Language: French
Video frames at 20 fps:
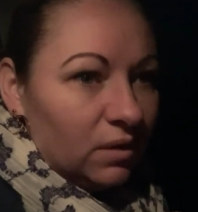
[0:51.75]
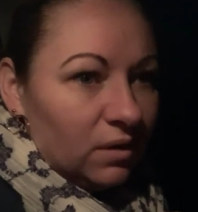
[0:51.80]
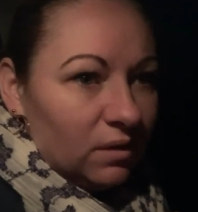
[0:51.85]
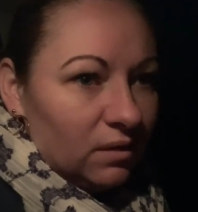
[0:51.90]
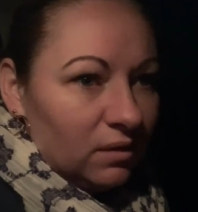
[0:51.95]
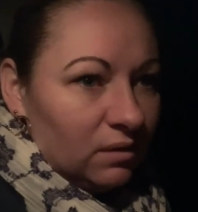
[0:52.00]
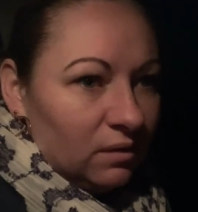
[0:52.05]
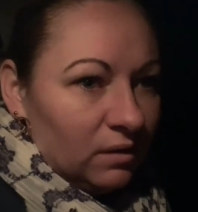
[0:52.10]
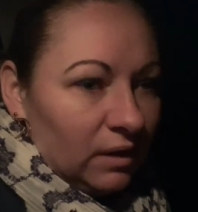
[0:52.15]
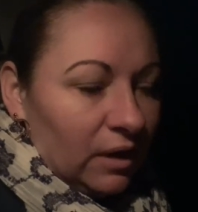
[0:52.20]

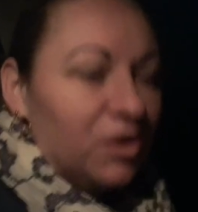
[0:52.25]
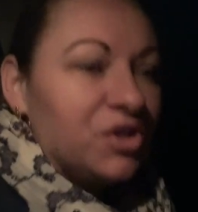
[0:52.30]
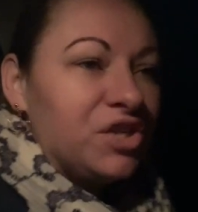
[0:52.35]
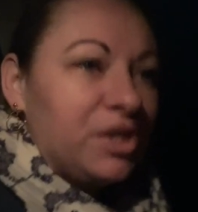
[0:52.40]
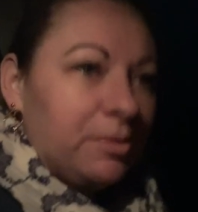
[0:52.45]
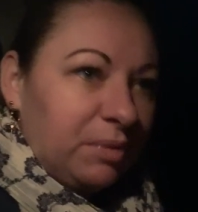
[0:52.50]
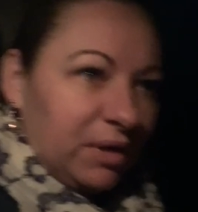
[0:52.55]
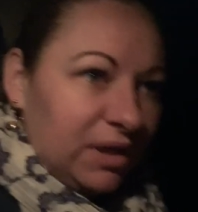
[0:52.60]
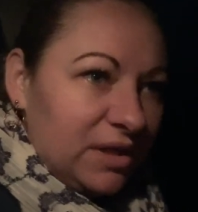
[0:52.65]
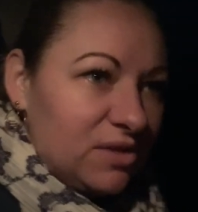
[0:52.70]
Euh, alors
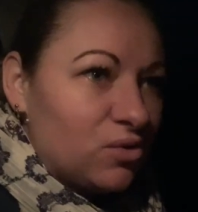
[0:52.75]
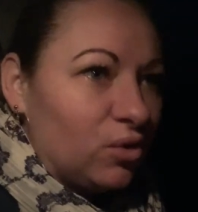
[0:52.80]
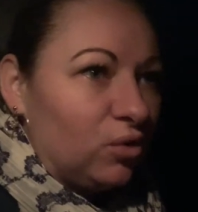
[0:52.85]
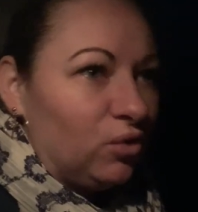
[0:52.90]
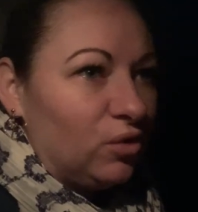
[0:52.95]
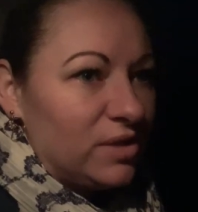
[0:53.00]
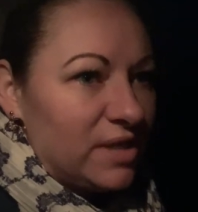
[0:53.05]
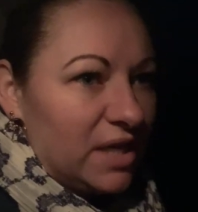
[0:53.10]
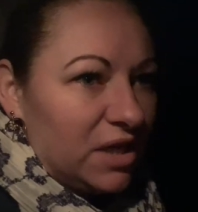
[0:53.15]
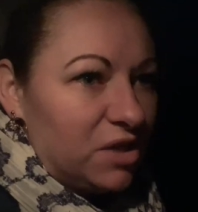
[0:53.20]
j'ai pris ce
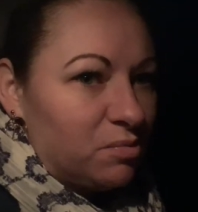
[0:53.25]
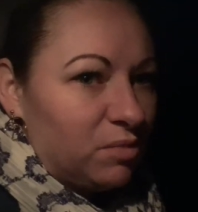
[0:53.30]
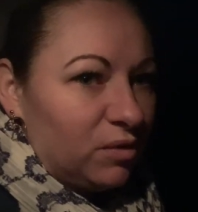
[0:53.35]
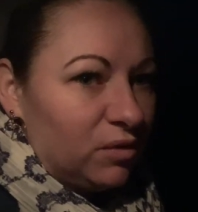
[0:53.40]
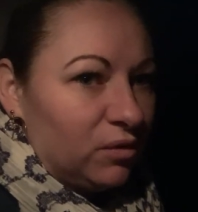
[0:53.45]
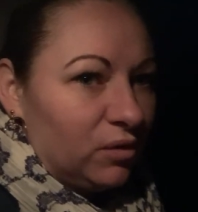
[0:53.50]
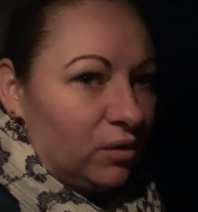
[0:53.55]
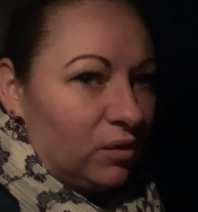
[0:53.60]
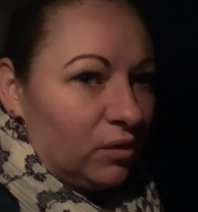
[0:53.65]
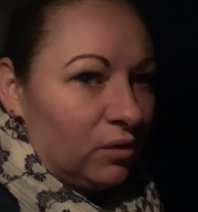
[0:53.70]
dosage
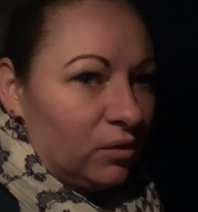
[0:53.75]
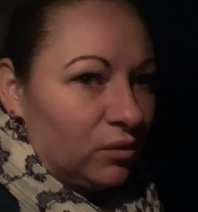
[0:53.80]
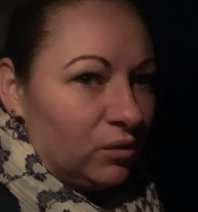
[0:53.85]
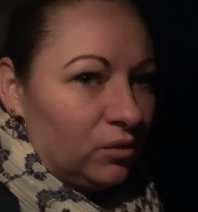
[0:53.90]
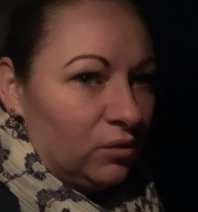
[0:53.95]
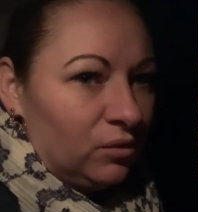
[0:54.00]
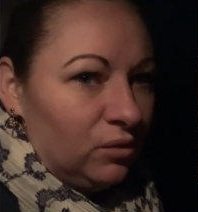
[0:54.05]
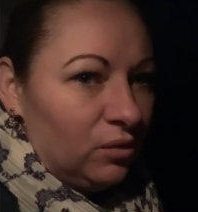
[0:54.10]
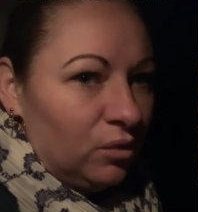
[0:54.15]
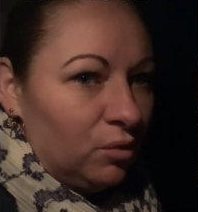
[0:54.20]
pendant
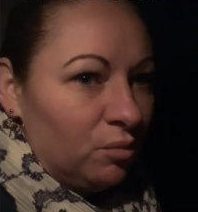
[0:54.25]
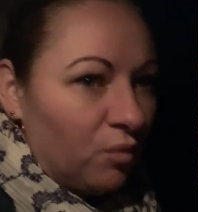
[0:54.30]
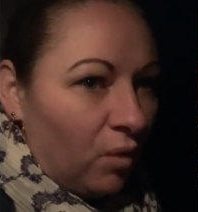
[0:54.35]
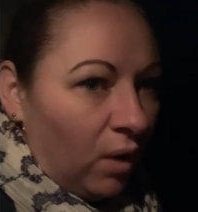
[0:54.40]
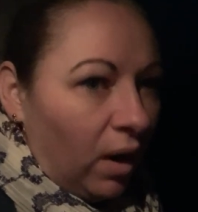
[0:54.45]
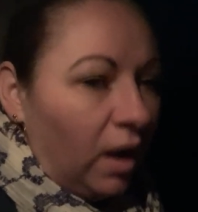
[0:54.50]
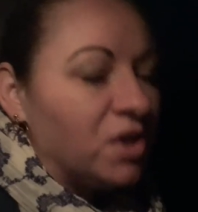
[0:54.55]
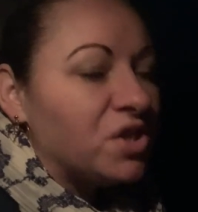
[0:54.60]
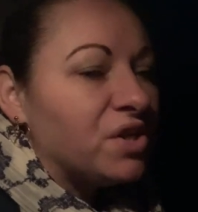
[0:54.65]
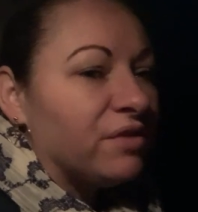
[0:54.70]
deux
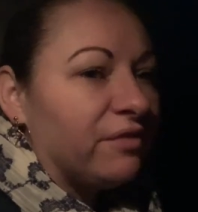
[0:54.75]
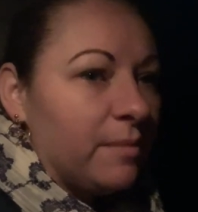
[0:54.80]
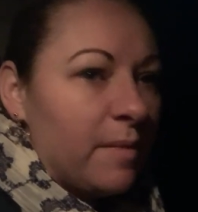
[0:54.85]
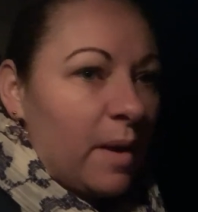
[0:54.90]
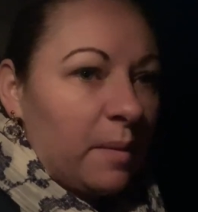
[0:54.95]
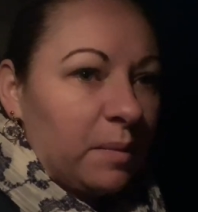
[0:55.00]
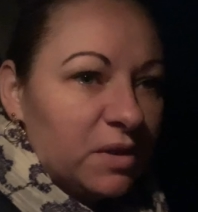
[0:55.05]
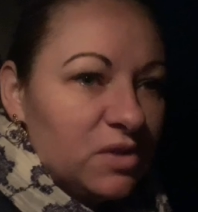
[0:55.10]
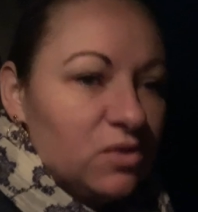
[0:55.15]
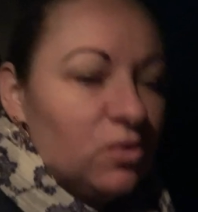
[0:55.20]
mois. J'ai fait
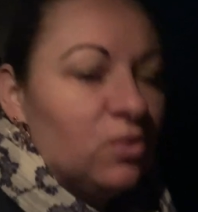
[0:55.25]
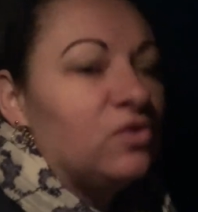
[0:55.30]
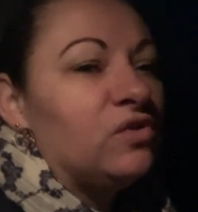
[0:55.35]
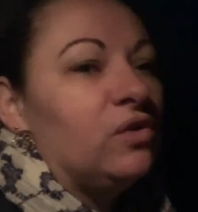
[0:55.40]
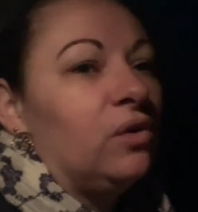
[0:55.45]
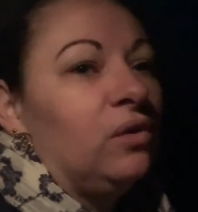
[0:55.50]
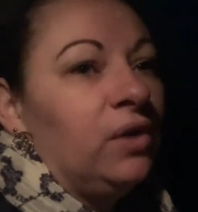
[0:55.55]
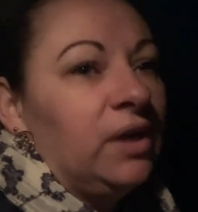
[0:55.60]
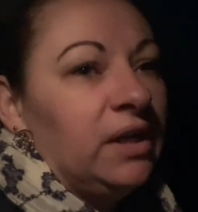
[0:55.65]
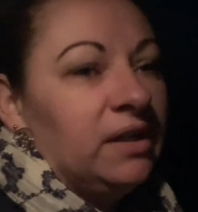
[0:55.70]
ma prise de
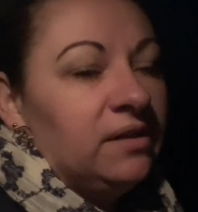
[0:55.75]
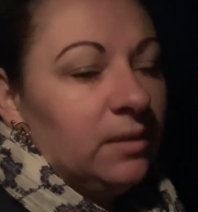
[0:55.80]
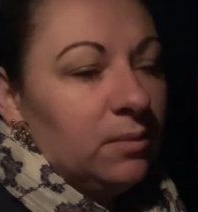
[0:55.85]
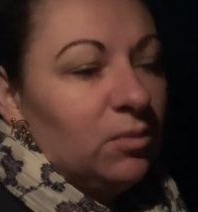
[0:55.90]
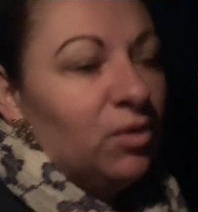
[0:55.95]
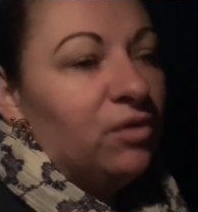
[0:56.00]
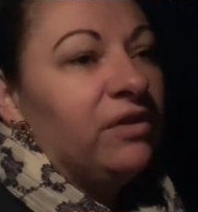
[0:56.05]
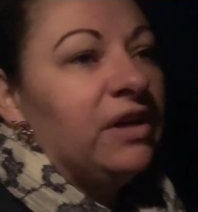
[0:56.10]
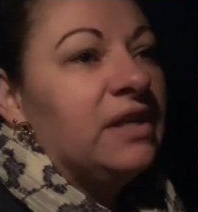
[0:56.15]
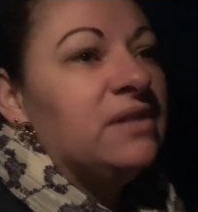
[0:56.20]
sang, elle était
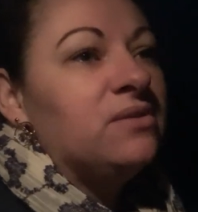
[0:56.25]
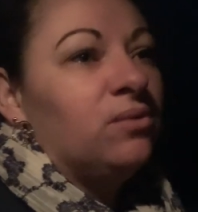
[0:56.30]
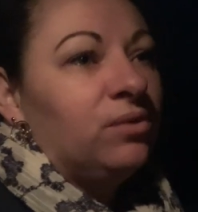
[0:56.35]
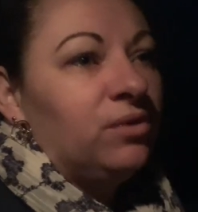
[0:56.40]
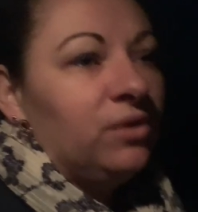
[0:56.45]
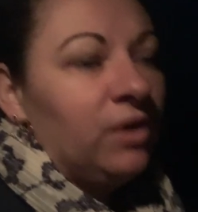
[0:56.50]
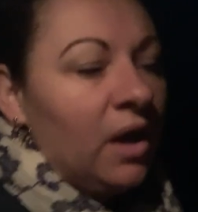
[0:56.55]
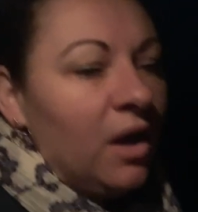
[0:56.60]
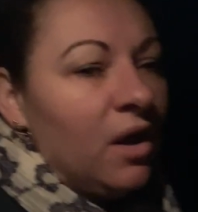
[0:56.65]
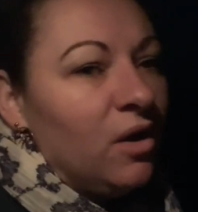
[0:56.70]
mauvaise, donc
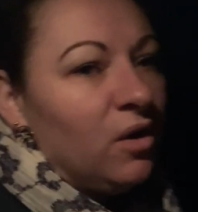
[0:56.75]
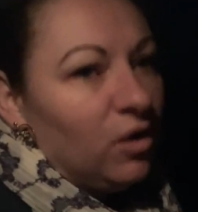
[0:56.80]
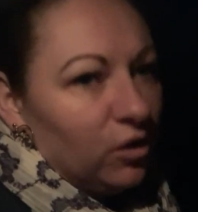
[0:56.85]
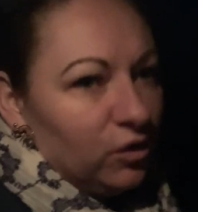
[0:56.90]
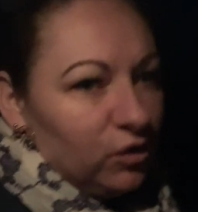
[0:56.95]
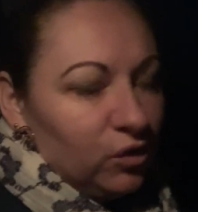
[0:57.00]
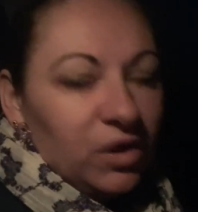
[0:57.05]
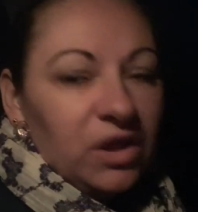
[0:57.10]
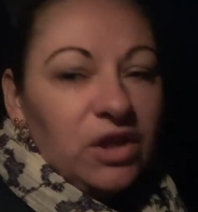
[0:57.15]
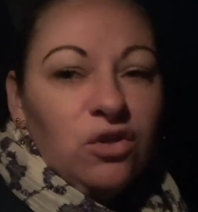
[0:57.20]

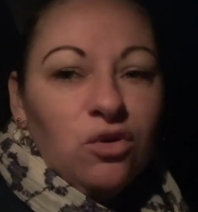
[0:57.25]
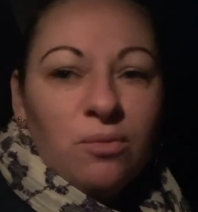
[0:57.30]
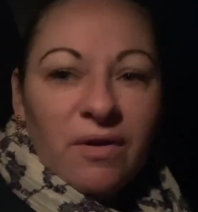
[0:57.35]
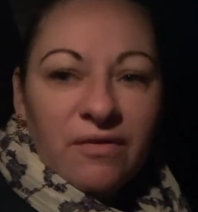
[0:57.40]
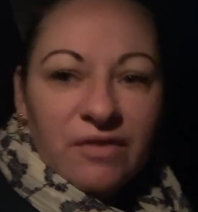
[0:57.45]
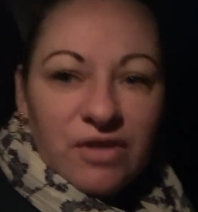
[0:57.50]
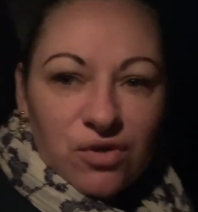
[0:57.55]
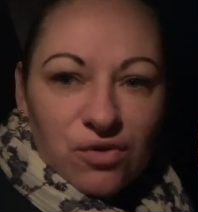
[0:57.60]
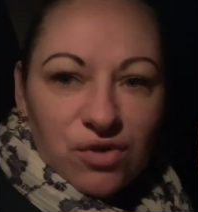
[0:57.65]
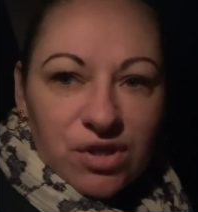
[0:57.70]
l'endocrino
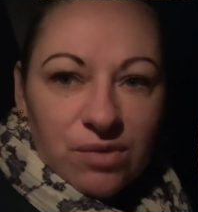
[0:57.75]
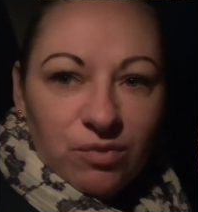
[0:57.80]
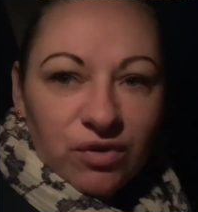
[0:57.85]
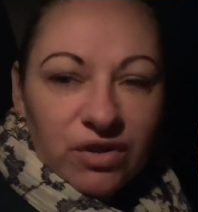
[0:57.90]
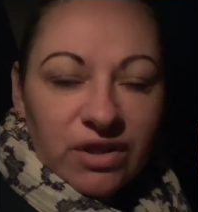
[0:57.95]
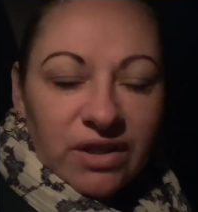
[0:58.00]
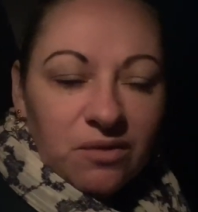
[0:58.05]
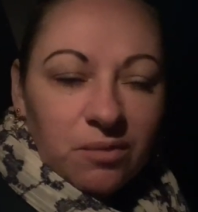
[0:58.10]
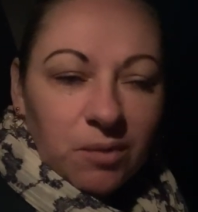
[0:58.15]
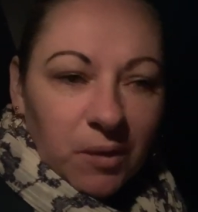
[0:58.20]
m'avait changé mon
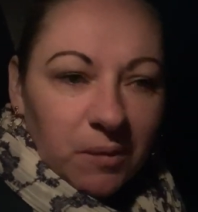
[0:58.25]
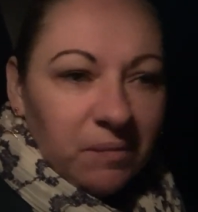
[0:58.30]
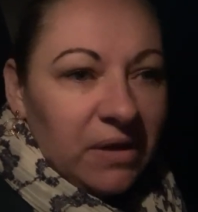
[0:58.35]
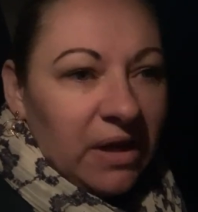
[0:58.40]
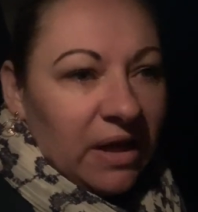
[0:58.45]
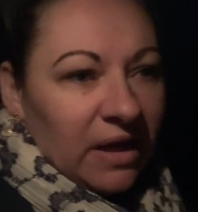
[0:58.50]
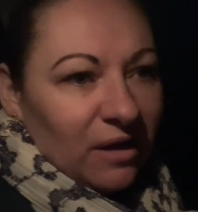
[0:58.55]
traitement.